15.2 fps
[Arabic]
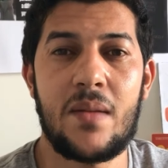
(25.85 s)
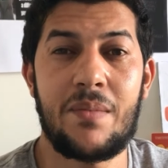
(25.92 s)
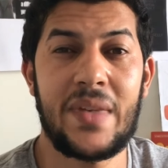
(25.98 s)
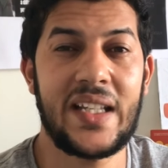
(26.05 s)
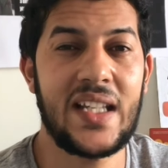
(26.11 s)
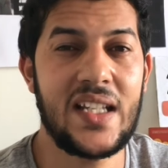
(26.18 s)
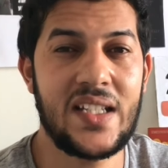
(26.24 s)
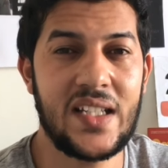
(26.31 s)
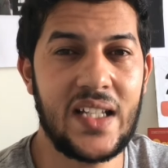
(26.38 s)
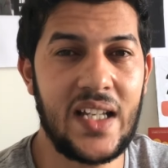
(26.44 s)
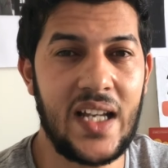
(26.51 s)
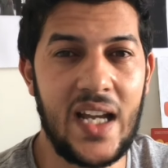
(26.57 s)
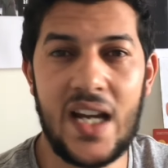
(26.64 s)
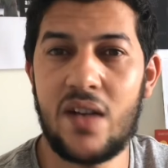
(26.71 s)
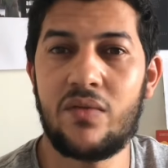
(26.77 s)
ما كانش
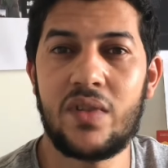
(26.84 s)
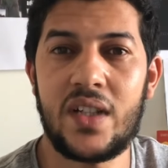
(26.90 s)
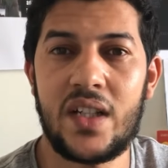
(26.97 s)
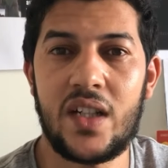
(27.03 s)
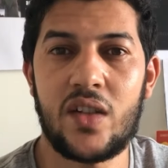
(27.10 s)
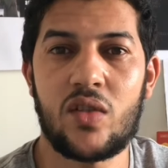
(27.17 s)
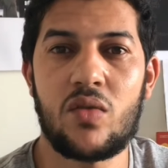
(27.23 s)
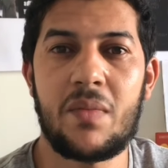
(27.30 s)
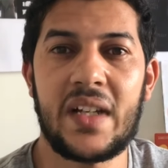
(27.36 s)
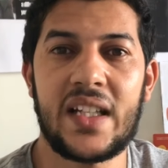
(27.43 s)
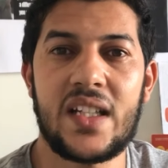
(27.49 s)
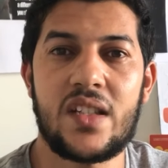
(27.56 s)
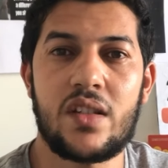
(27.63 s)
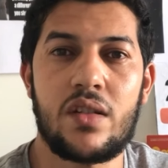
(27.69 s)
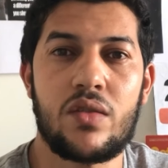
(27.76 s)
كيعاونك وما
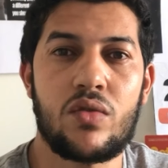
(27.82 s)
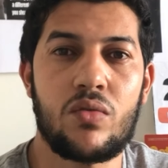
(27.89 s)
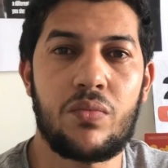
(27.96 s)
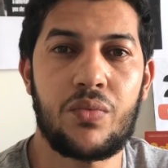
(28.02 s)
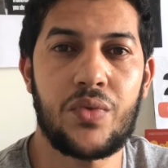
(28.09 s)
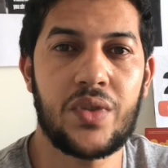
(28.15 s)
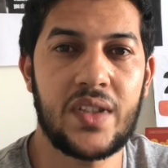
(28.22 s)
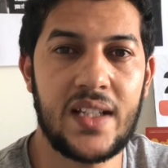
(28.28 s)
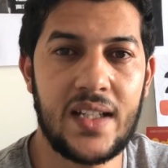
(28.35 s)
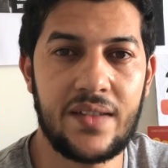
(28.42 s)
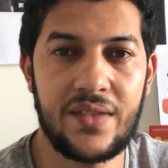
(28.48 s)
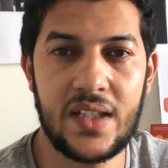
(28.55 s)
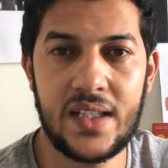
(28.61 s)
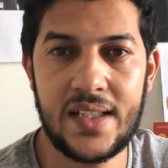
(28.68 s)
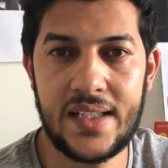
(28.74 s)
كانش كيسوبورتيك
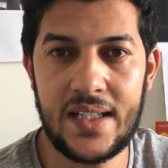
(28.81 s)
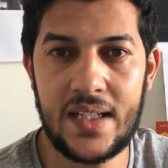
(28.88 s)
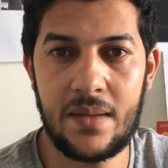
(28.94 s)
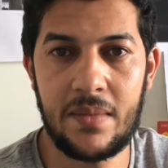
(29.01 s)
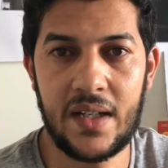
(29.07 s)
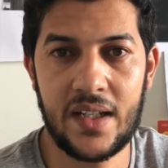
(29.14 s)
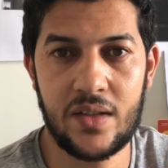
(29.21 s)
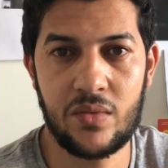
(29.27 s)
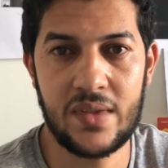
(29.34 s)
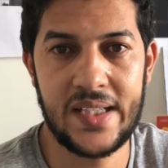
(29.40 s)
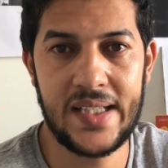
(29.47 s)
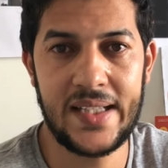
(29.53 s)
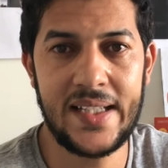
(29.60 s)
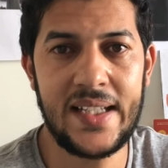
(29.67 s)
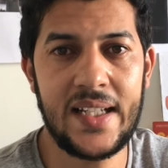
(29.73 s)
في داكشي الشيء اللي باغي
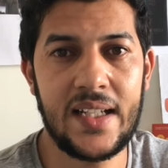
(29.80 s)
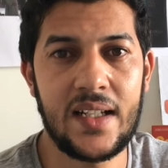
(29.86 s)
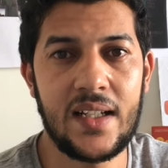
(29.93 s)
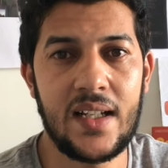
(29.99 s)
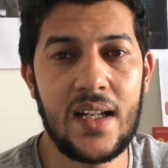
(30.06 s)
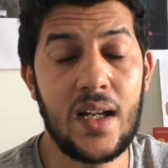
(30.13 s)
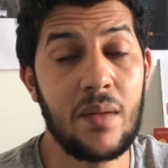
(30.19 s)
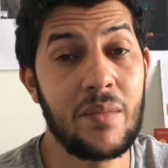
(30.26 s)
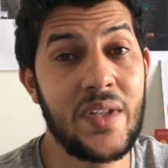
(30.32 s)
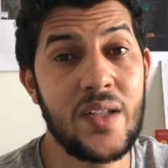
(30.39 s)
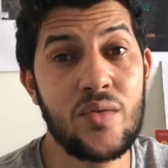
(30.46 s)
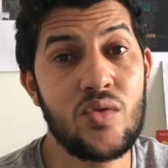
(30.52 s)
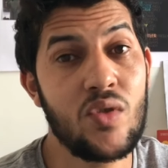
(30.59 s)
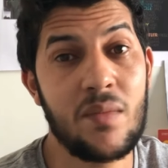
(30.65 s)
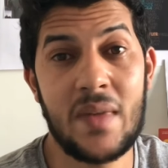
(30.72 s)
توصل ليه
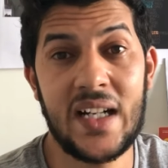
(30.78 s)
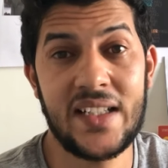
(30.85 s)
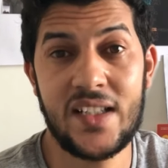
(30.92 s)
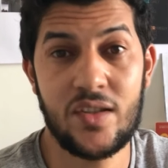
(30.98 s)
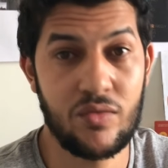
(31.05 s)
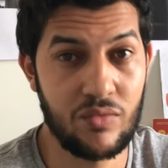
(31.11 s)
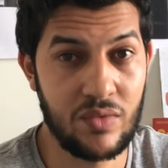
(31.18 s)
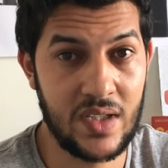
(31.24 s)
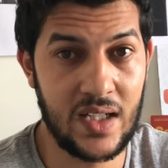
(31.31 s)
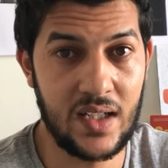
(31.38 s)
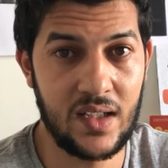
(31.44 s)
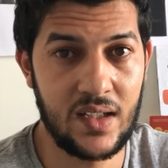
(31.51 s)
بيان سور ما غاديش توصل